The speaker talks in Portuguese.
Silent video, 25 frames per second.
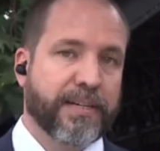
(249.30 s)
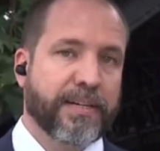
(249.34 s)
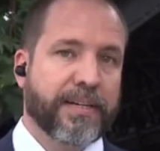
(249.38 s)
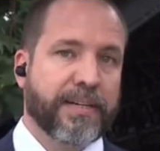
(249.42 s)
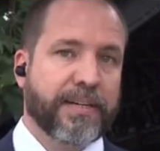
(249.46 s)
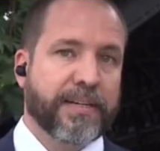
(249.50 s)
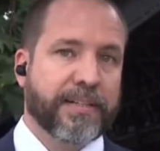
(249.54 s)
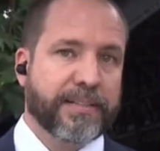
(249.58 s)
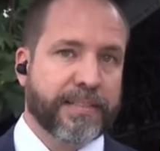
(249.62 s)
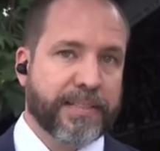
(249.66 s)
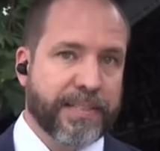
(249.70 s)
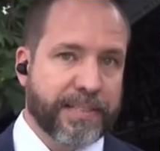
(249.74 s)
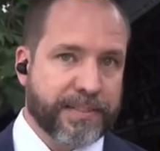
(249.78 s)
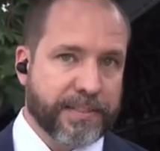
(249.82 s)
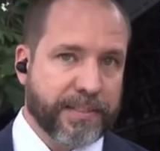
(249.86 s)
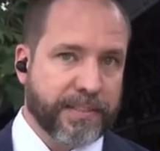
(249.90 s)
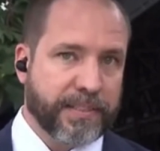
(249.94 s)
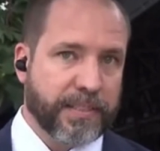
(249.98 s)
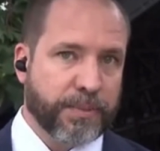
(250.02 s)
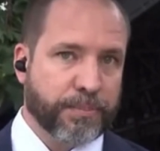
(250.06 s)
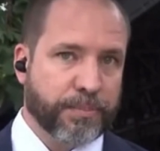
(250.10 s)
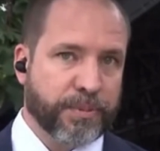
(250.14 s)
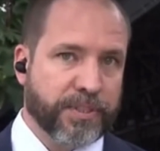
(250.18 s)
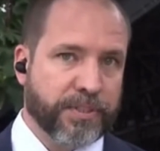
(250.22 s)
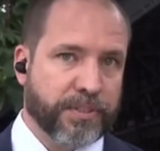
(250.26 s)
desse
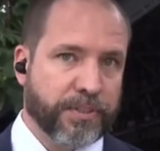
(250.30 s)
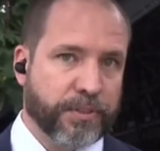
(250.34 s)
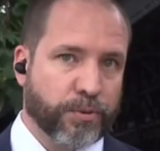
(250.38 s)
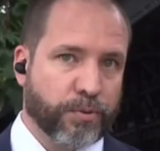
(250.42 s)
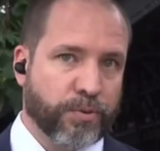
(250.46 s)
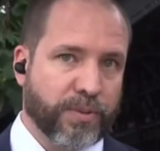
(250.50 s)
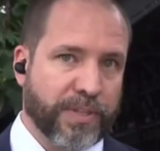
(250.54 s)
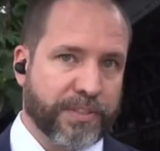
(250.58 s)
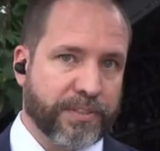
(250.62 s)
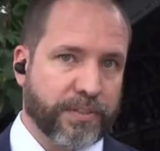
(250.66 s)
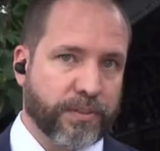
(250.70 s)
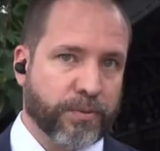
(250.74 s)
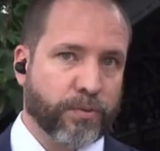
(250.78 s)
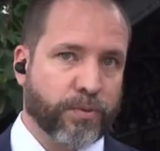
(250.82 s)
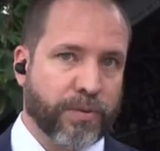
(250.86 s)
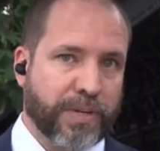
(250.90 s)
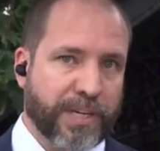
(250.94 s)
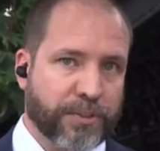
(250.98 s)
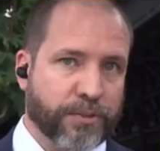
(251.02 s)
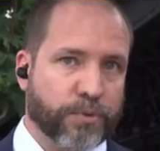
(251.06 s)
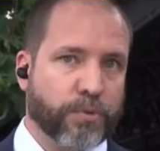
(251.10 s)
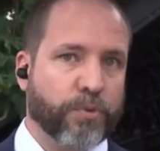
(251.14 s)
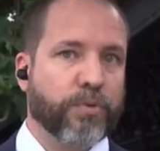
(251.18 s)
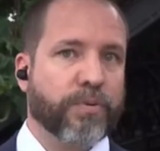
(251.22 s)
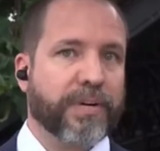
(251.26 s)
tipo de situação, no
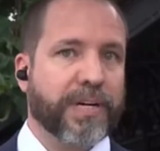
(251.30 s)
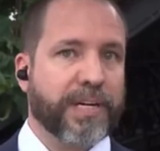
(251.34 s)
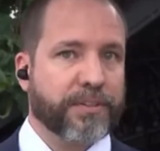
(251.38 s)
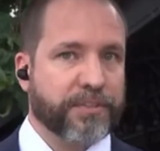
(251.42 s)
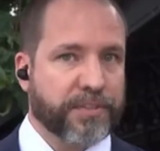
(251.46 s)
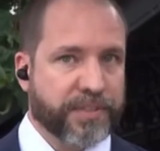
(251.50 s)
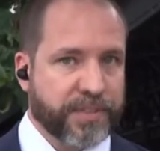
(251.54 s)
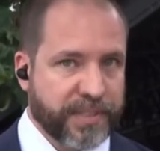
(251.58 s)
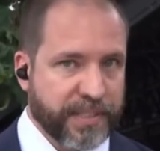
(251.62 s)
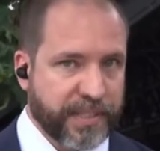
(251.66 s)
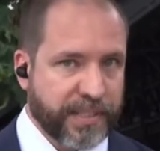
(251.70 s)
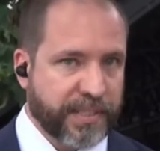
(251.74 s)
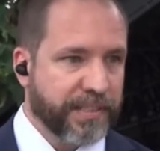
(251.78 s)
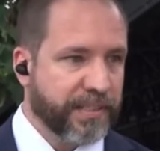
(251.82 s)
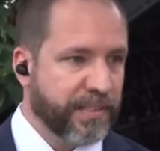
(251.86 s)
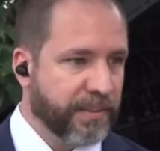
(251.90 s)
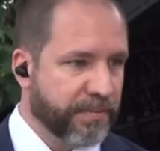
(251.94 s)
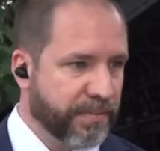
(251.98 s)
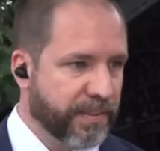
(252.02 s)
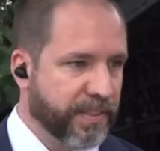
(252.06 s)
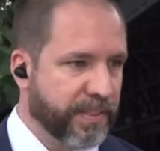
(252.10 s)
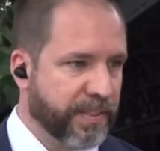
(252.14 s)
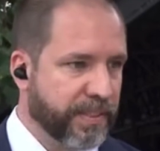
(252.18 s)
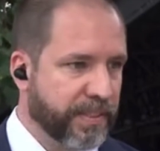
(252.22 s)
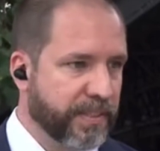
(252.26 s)
caso concreto, ser
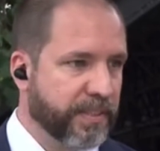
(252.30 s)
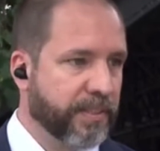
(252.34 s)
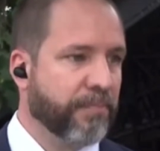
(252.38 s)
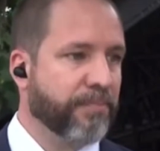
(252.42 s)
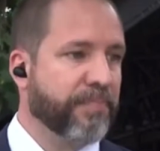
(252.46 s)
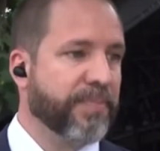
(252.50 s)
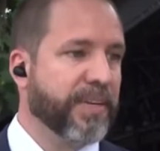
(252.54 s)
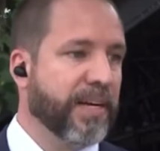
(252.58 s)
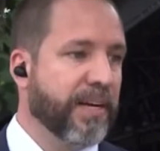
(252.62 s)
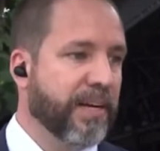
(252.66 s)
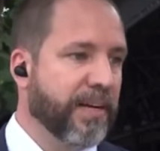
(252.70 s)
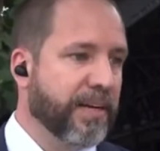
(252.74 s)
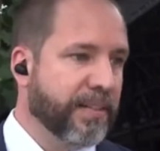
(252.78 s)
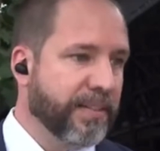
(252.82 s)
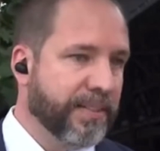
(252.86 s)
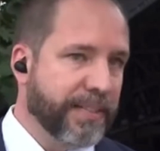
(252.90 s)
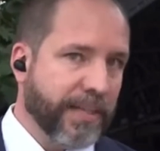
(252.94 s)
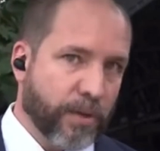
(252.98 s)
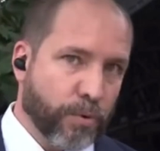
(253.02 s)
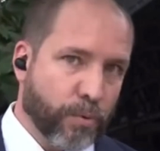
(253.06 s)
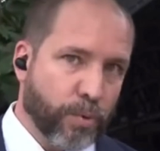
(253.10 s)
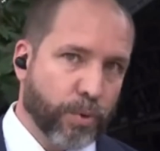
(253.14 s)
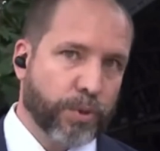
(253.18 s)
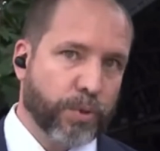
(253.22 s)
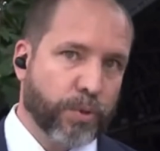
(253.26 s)
deferido de
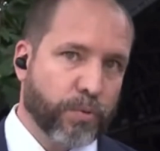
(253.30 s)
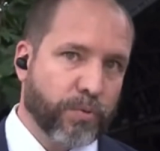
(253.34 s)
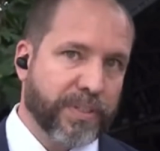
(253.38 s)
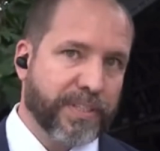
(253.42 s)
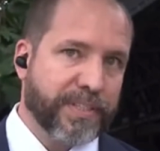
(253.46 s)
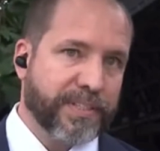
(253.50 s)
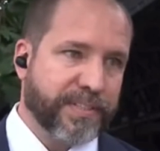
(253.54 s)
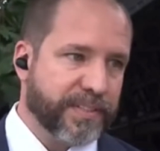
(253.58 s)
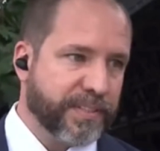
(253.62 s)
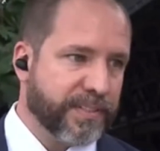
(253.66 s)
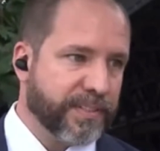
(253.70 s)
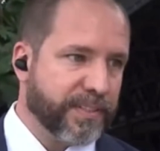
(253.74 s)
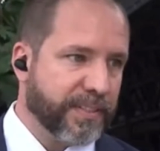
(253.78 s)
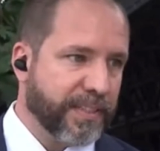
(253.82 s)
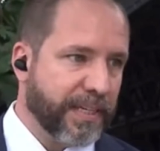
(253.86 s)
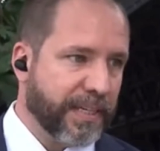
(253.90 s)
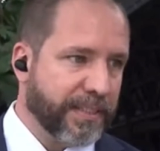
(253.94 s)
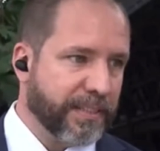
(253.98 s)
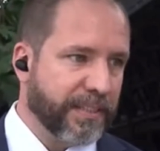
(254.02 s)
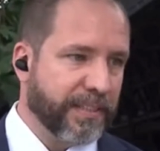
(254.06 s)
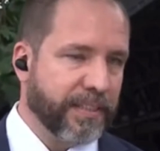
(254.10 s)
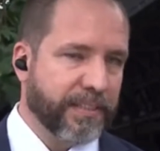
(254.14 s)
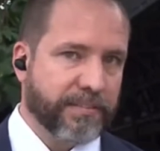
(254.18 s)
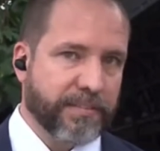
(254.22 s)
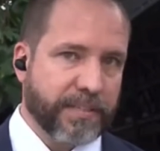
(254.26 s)
acordo com a necessidade
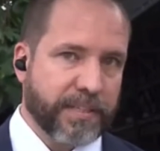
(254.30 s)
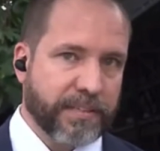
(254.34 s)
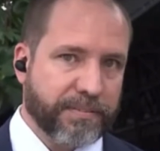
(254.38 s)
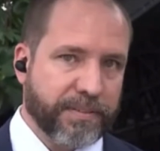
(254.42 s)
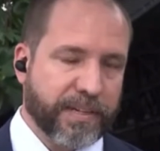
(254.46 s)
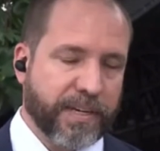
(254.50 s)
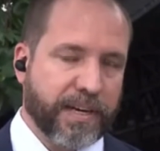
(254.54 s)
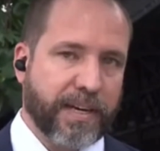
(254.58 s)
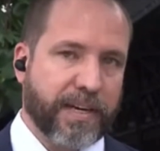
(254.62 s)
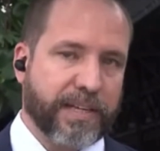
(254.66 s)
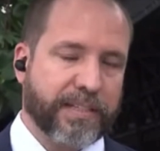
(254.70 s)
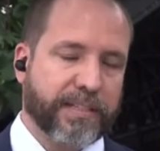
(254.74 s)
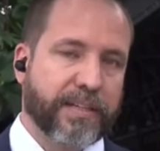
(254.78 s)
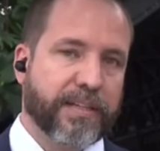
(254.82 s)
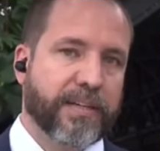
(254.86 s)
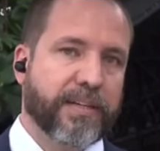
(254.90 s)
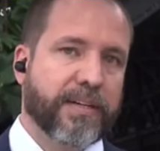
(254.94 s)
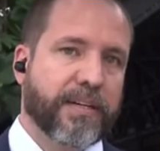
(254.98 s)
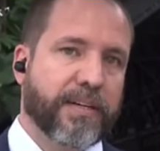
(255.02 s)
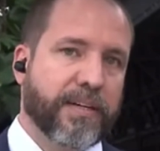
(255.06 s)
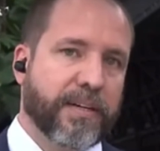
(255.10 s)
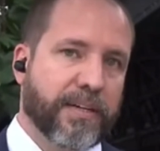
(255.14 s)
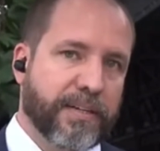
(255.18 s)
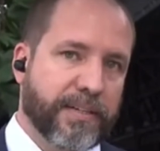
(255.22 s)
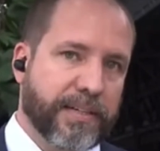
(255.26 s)
ali verificada.
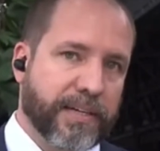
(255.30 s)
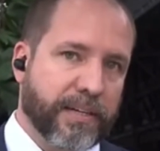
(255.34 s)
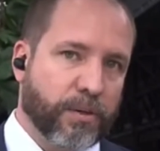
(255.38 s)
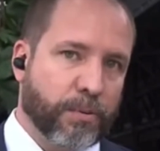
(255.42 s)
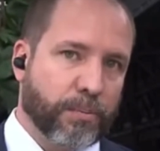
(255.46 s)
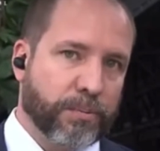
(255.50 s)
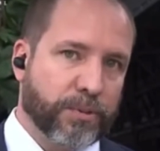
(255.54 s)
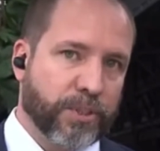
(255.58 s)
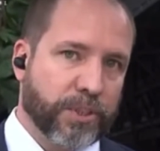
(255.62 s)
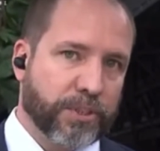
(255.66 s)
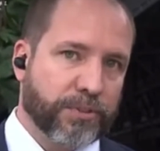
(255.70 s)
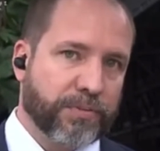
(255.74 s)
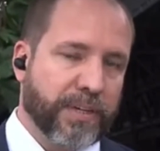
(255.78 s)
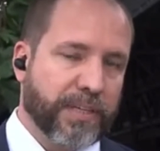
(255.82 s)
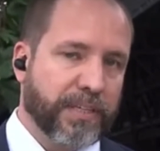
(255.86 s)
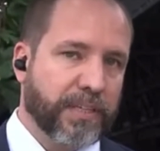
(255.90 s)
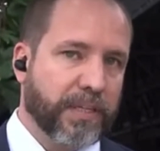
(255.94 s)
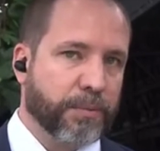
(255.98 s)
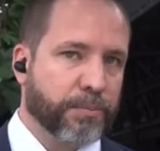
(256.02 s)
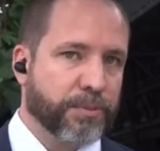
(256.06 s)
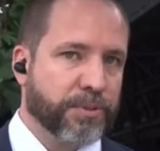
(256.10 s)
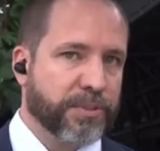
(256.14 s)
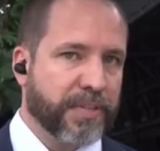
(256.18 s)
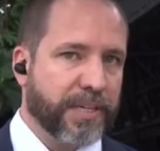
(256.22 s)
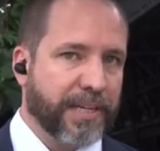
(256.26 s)
E é como nós
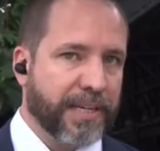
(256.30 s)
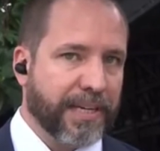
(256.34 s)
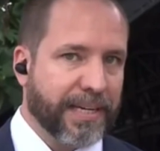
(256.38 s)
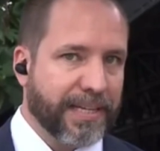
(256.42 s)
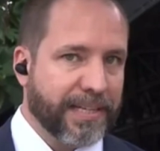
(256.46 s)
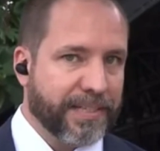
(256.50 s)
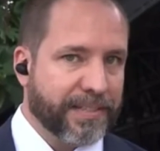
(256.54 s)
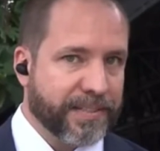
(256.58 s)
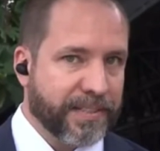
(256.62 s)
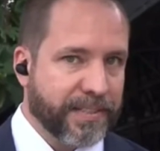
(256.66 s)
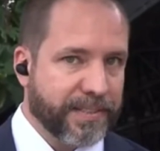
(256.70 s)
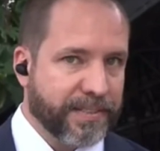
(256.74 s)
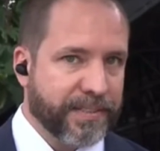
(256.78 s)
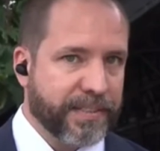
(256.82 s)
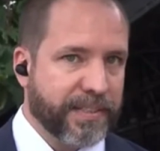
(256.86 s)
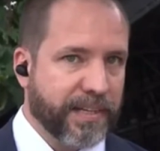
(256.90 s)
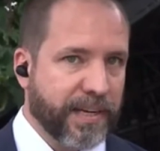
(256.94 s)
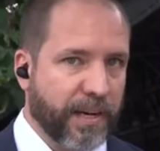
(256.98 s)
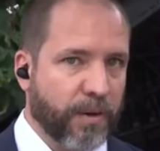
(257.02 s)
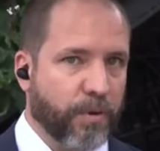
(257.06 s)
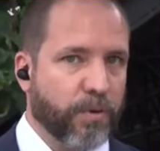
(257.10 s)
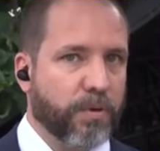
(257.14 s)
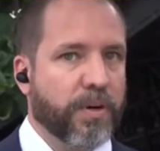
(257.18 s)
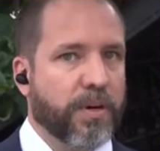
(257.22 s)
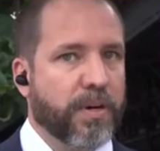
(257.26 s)
falamos, é
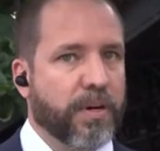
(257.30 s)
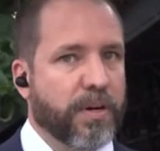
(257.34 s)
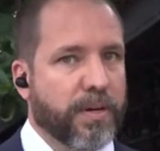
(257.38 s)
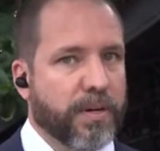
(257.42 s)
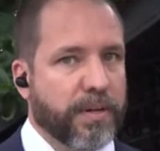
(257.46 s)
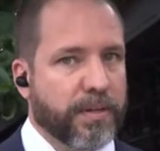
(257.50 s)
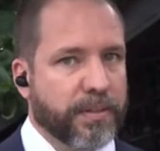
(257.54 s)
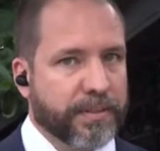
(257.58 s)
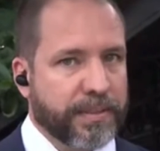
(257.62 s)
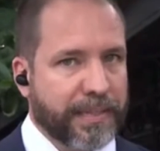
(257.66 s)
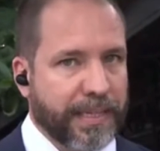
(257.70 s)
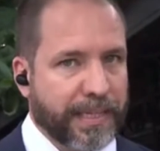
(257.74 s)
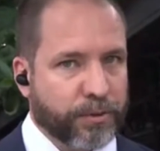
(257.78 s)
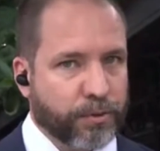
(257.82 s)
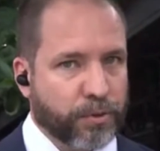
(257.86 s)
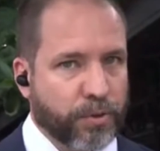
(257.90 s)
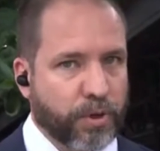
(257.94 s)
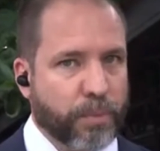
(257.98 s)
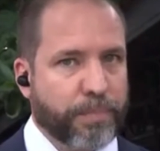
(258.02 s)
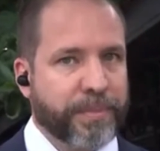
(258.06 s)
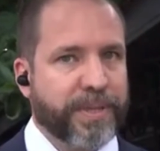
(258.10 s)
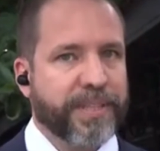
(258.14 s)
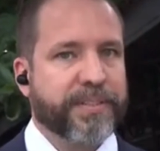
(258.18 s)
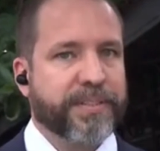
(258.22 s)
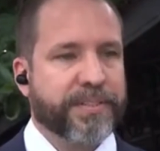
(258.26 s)
essencial
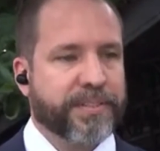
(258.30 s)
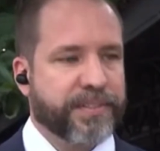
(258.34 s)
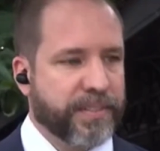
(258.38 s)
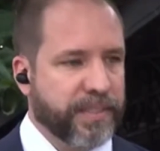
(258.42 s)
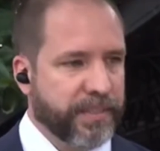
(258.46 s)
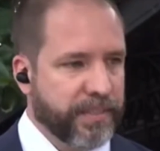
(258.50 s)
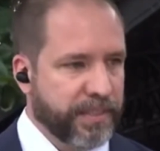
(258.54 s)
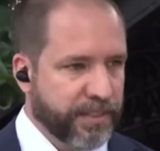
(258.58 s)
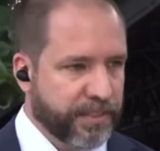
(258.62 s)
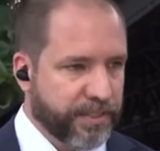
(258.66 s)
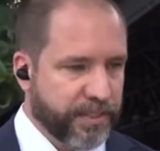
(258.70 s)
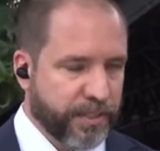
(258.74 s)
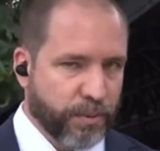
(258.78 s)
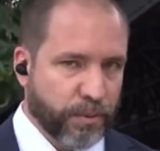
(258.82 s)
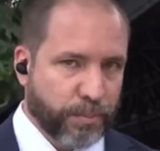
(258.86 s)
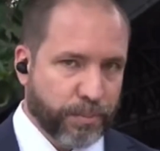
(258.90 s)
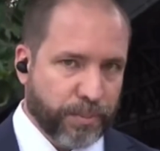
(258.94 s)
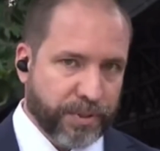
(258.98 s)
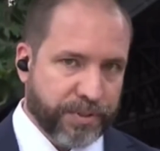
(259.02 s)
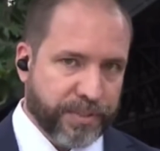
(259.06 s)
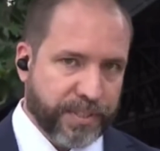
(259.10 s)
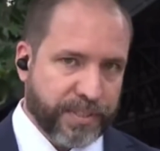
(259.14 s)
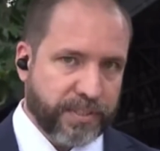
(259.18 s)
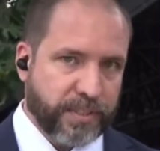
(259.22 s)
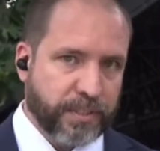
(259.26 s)
naturalmente que se inicia um
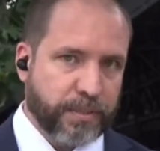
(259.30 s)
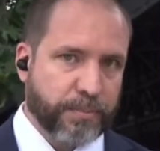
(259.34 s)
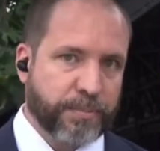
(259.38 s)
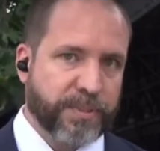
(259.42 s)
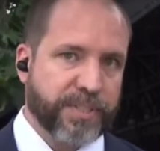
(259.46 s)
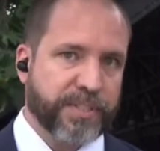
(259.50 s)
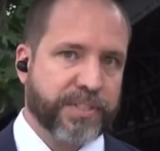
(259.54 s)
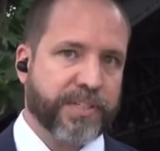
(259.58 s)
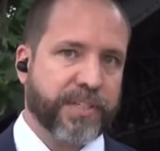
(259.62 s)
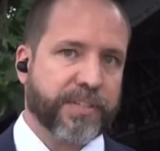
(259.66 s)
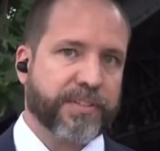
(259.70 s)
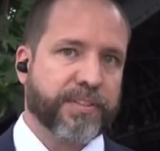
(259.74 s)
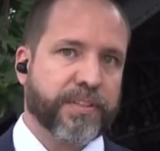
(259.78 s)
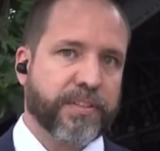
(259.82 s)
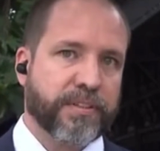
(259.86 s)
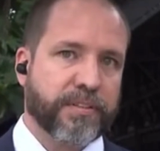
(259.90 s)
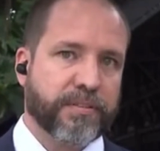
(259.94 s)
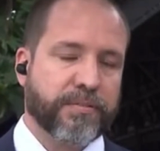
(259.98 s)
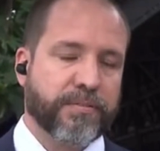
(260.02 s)
processo administrativo,